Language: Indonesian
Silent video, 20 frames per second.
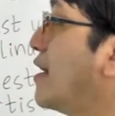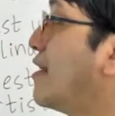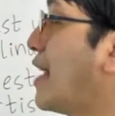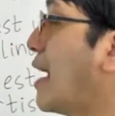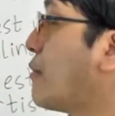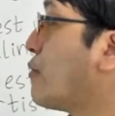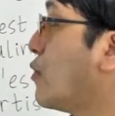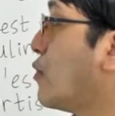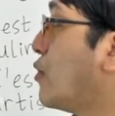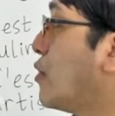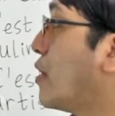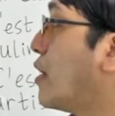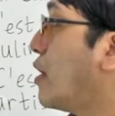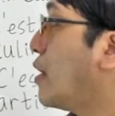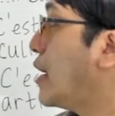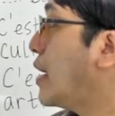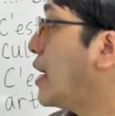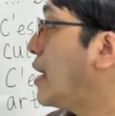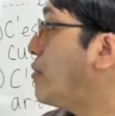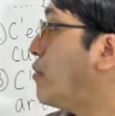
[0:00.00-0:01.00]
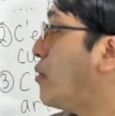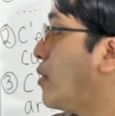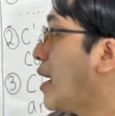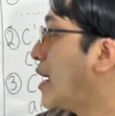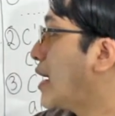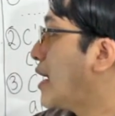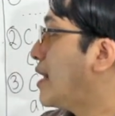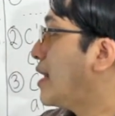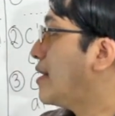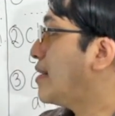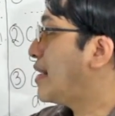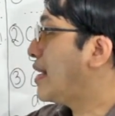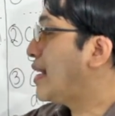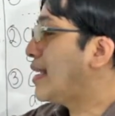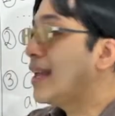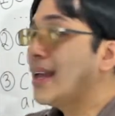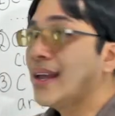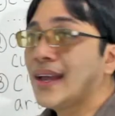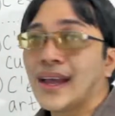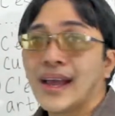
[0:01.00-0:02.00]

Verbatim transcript: yang disambung, kalau ini bukan, ini si